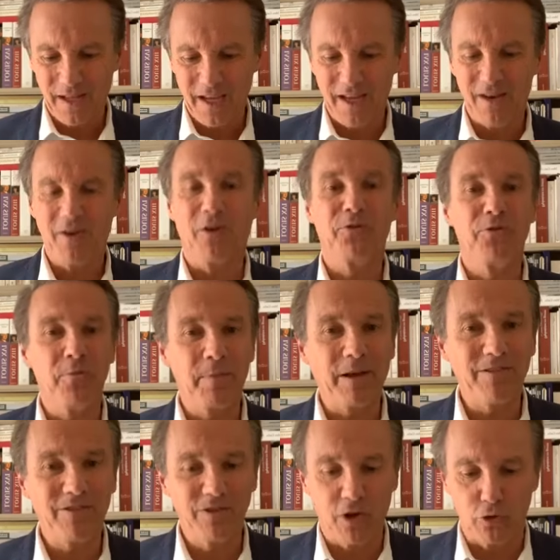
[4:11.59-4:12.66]
Et leurs deux
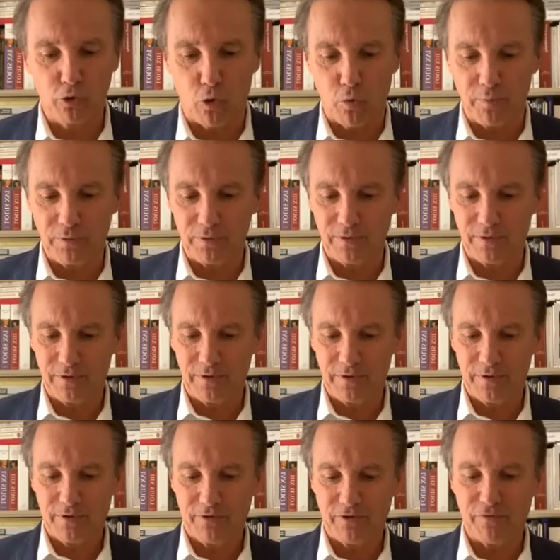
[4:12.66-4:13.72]
présidents de groupe.
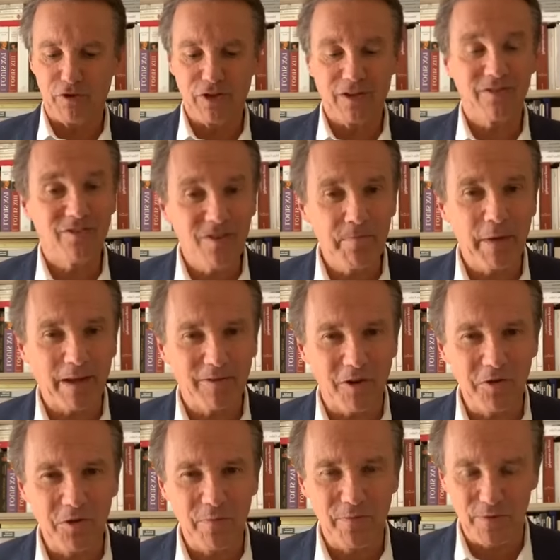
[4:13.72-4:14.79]
Ça veut dire six
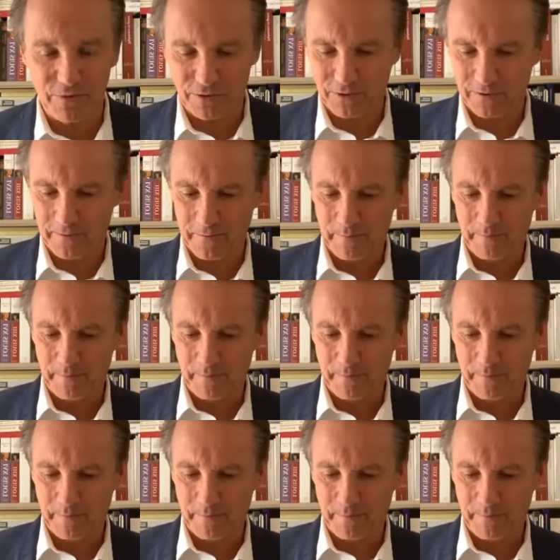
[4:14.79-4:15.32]
personnes de plus.